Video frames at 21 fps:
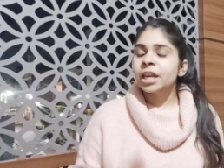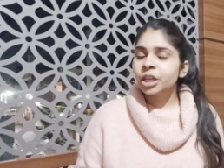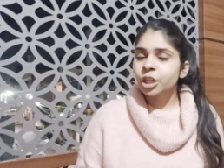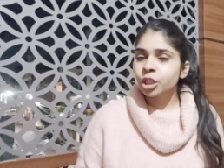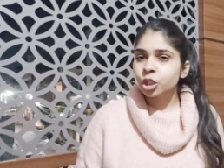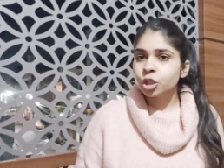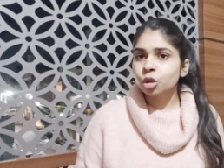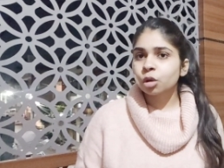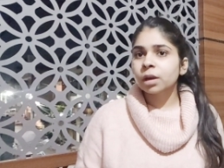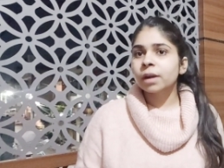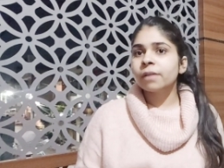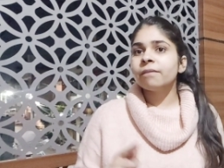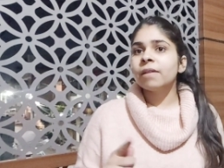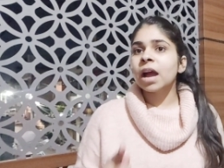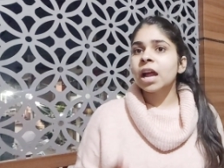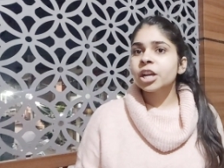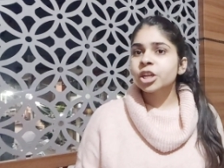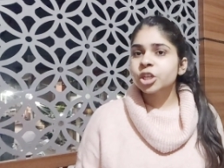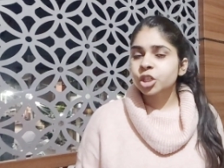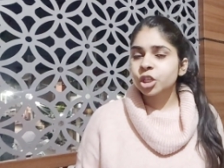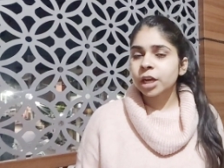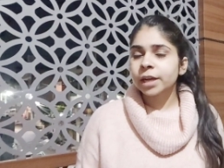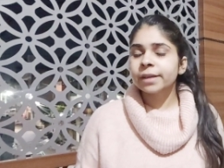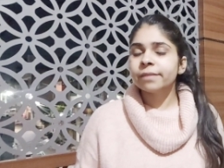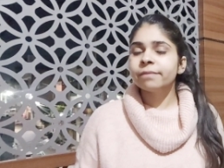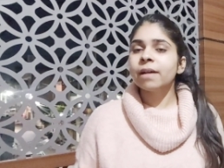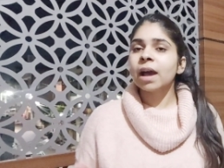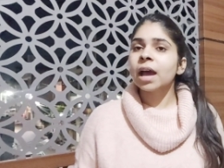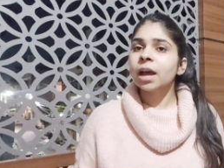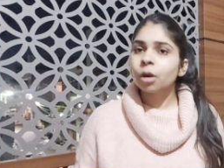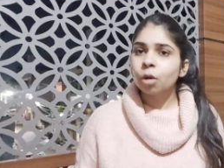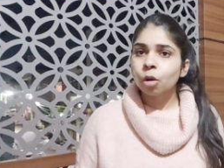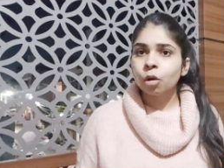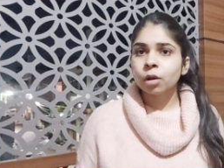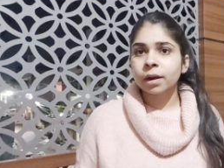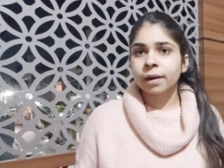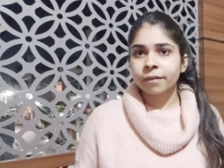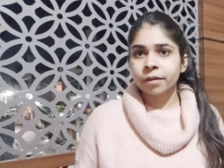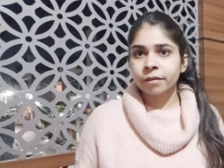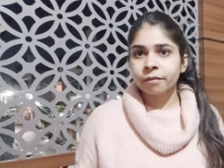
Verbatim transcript: कि शुक्रवार शनिवार और